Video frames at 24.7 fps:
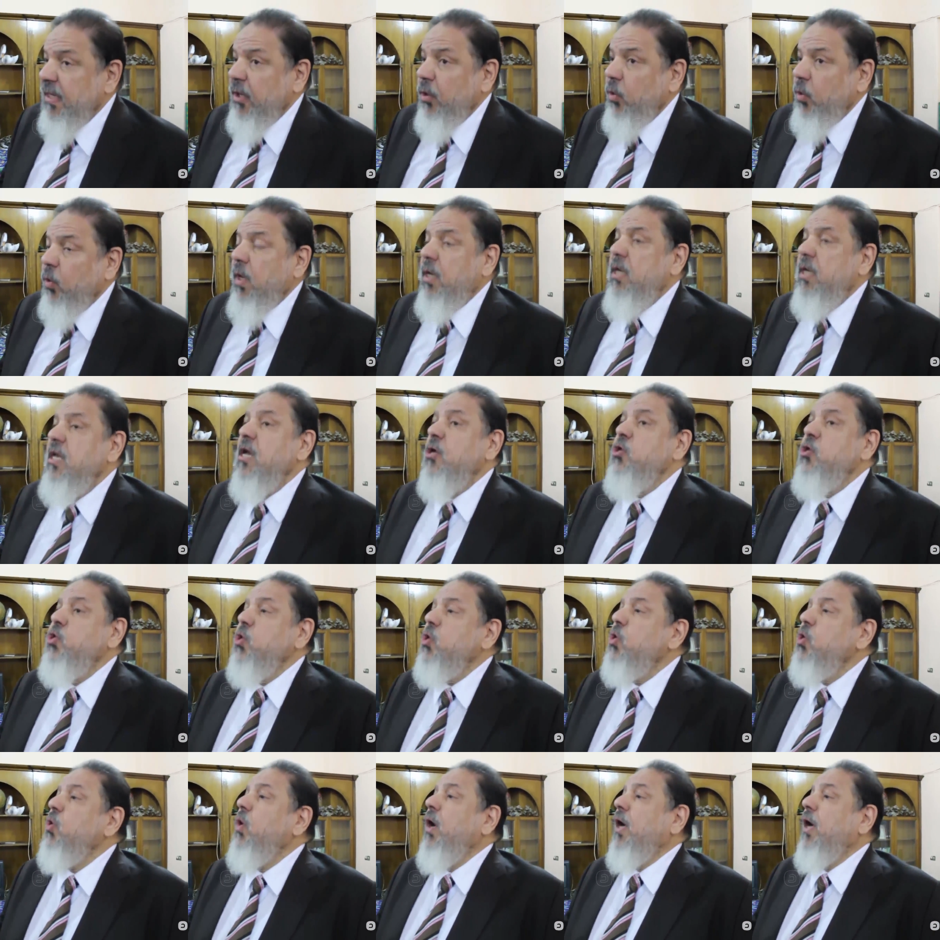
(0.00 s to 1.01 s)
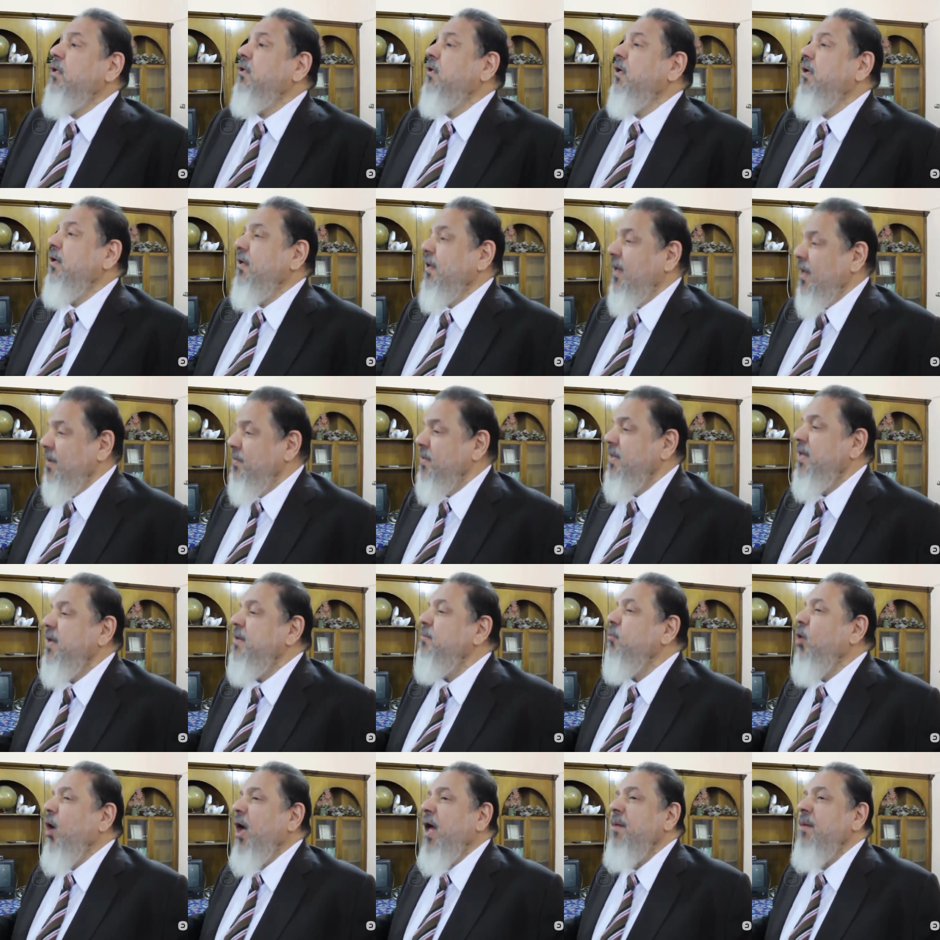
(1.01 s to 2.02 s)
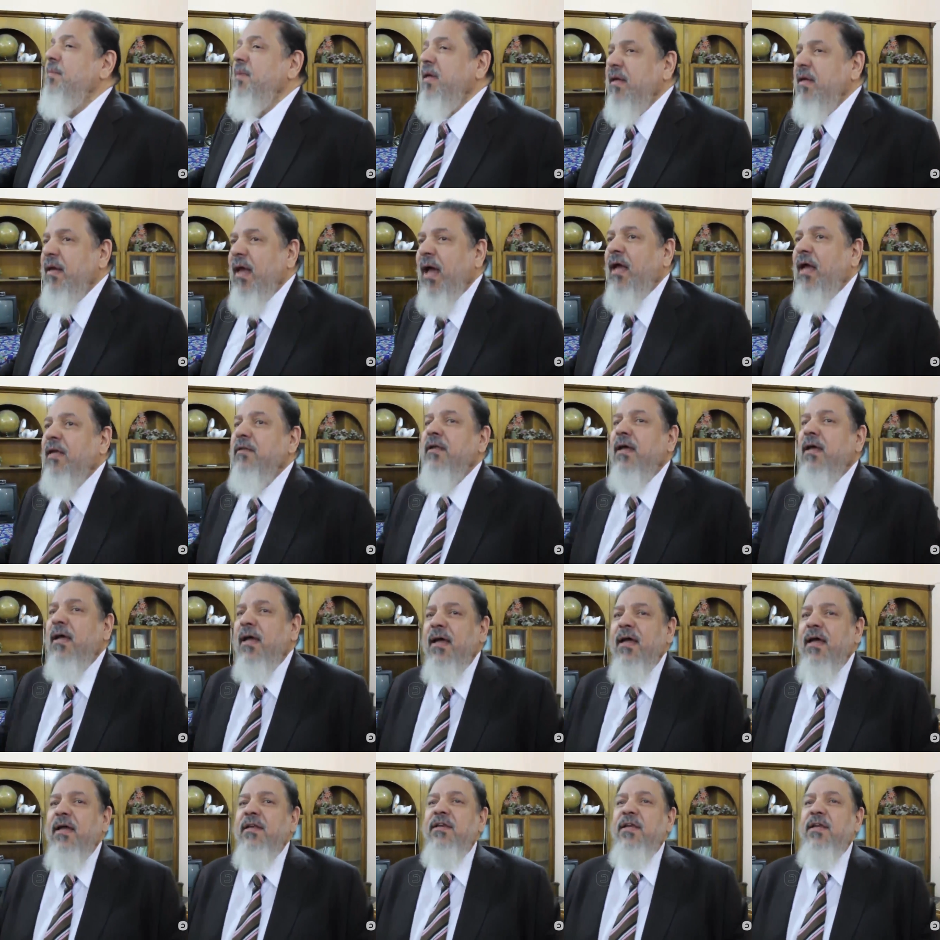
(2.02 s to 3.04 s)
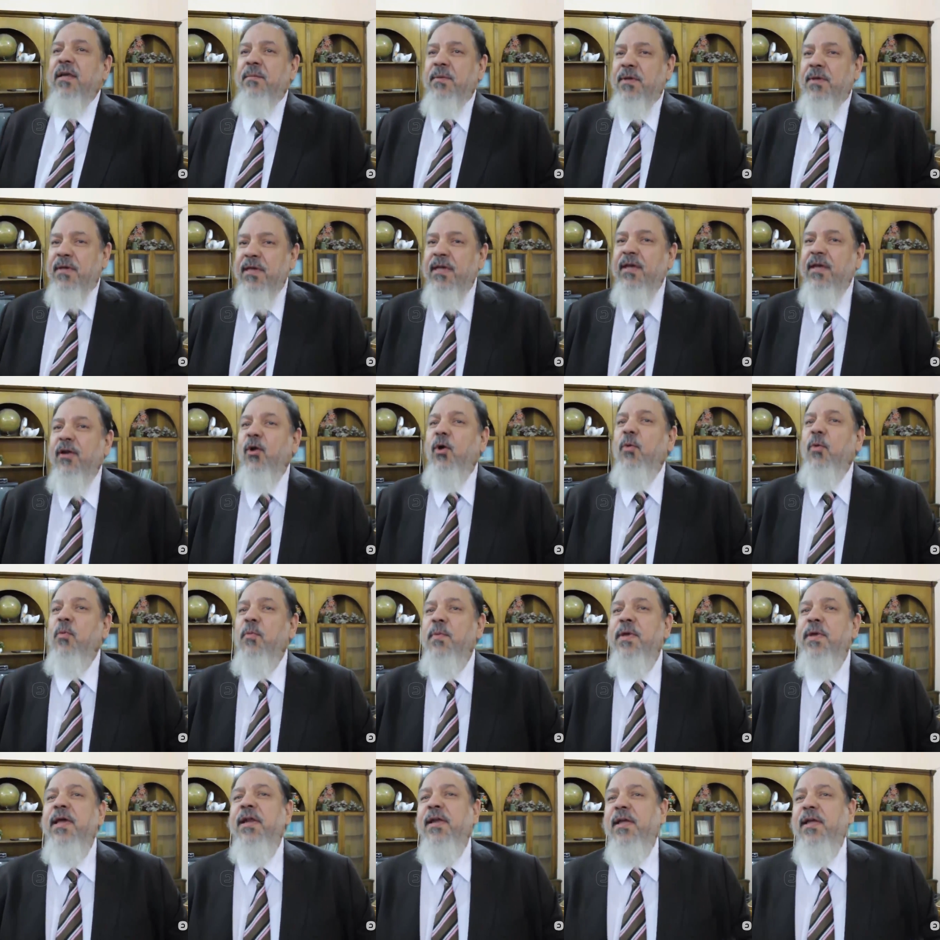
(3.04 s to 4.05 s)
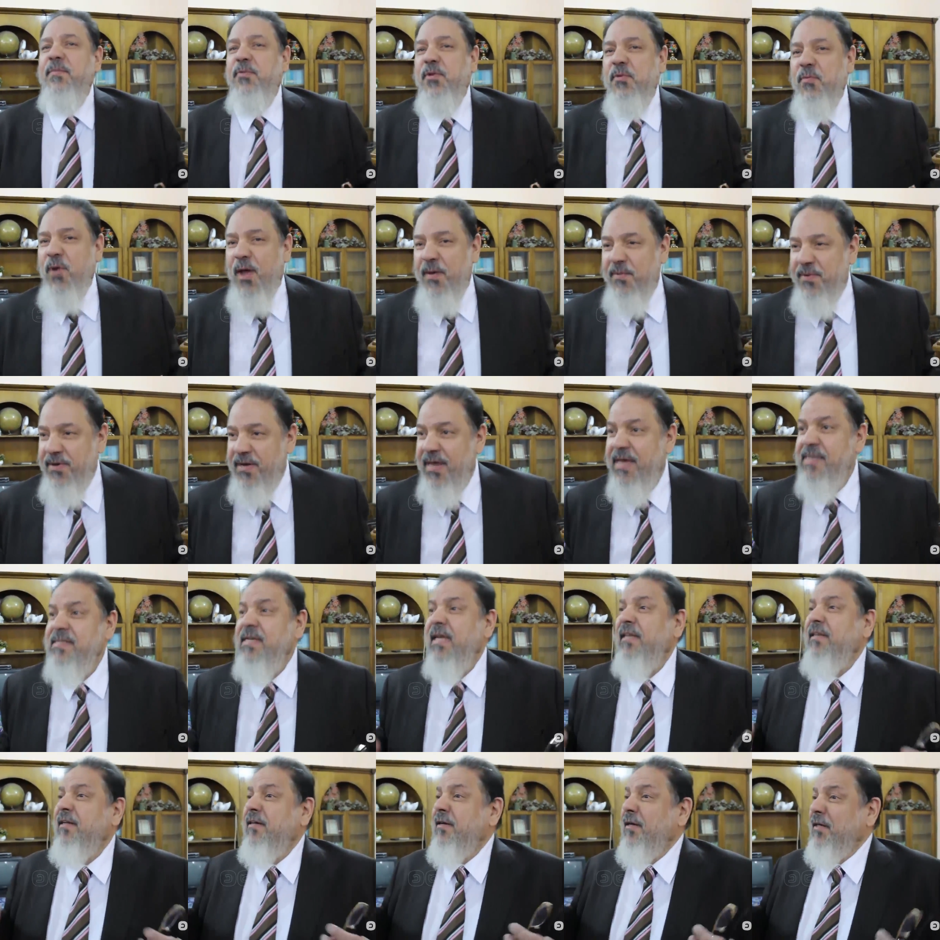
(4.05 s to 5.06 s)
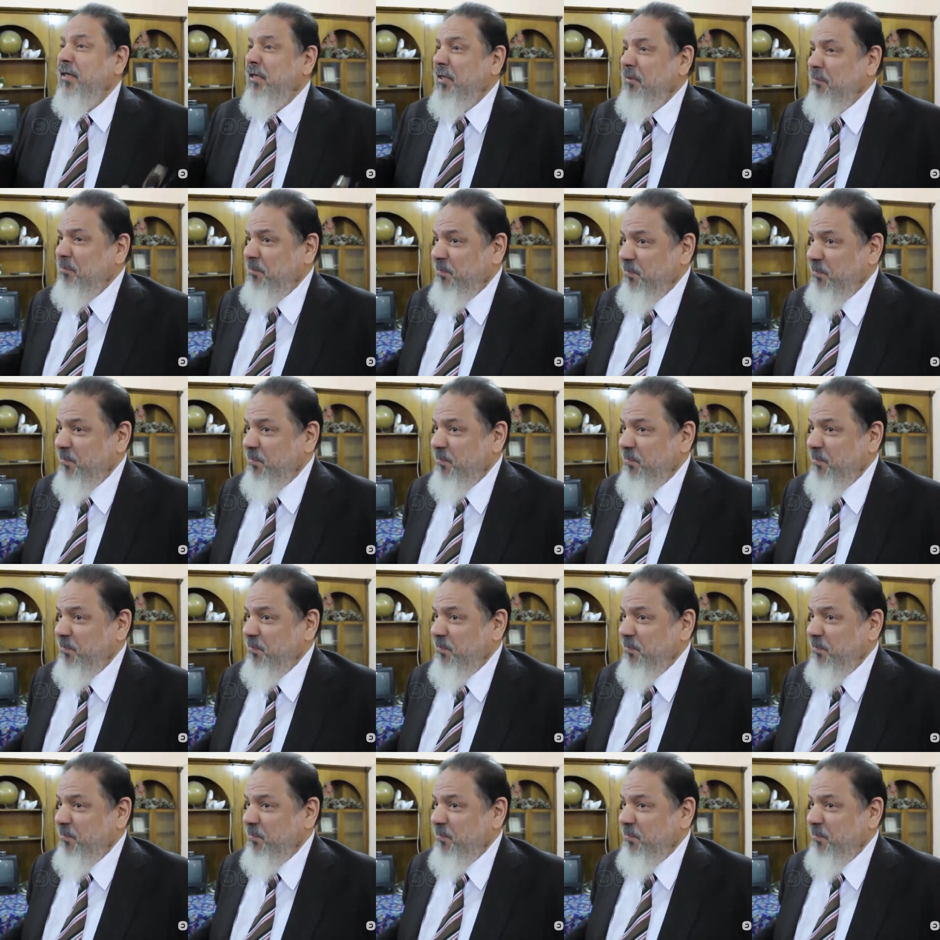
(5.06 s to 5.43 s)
وهي جل اعضائها من المحامين اعضاء الجمعيه العموميه لنقابه المحامين يا سعاده النقيب